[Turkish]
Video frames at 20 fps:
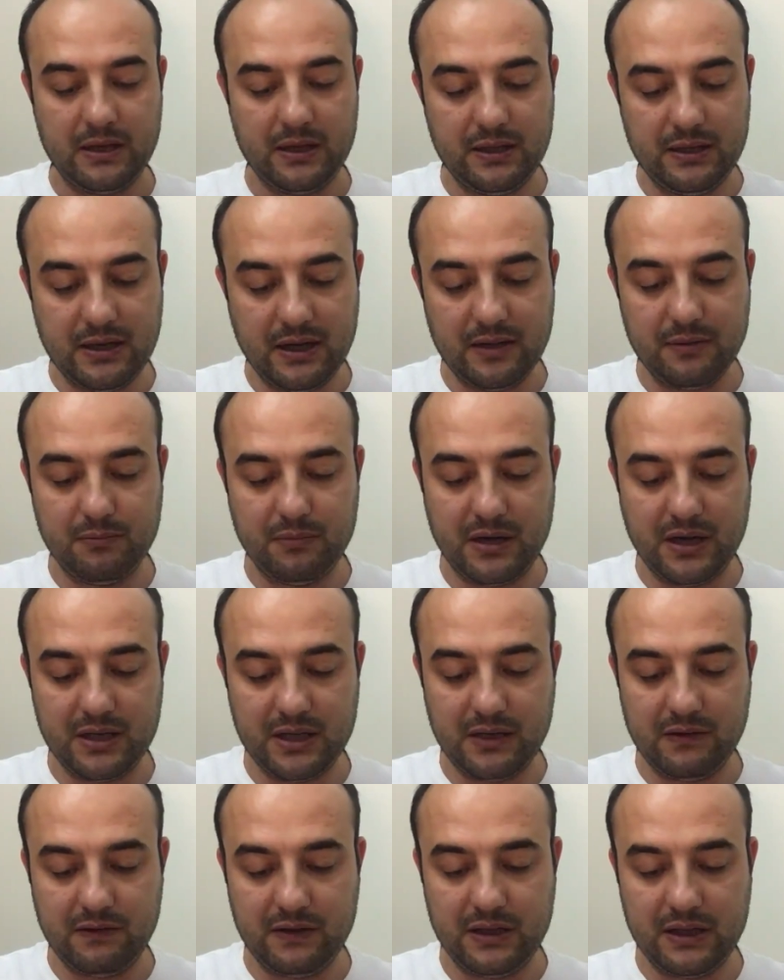İnan
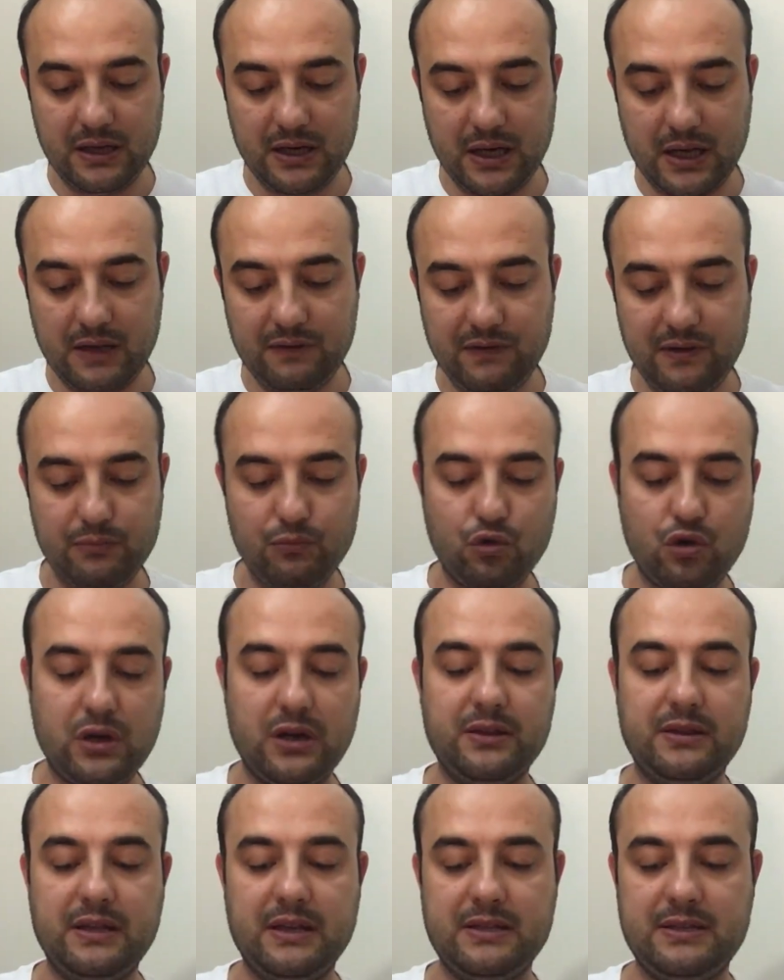manevilere ve
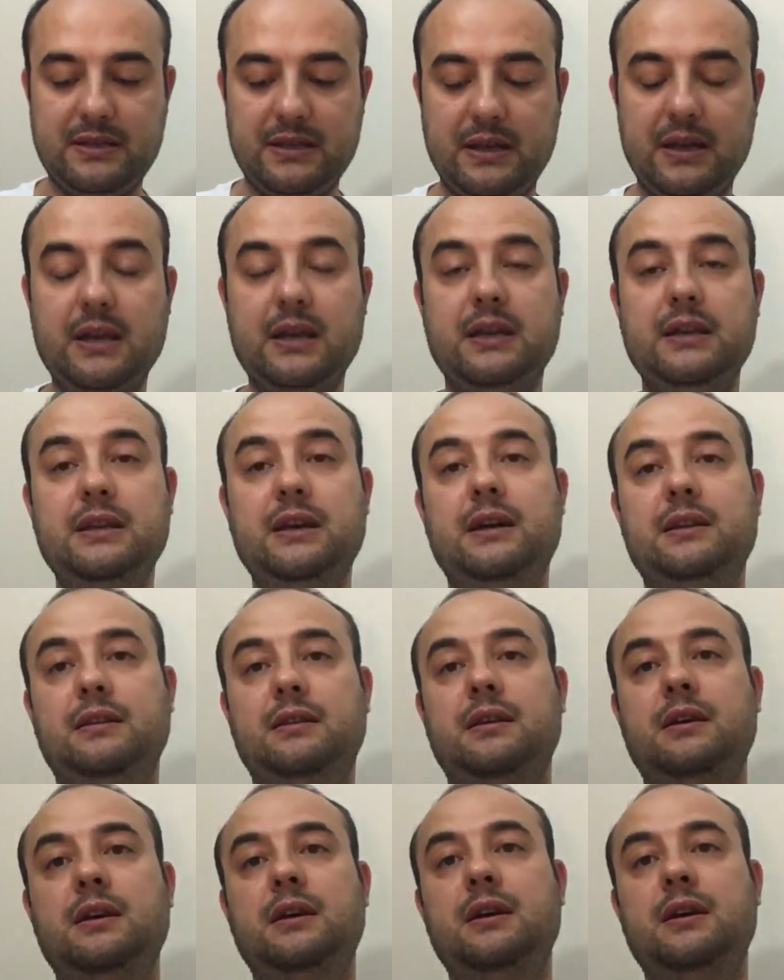mukaddeslere inan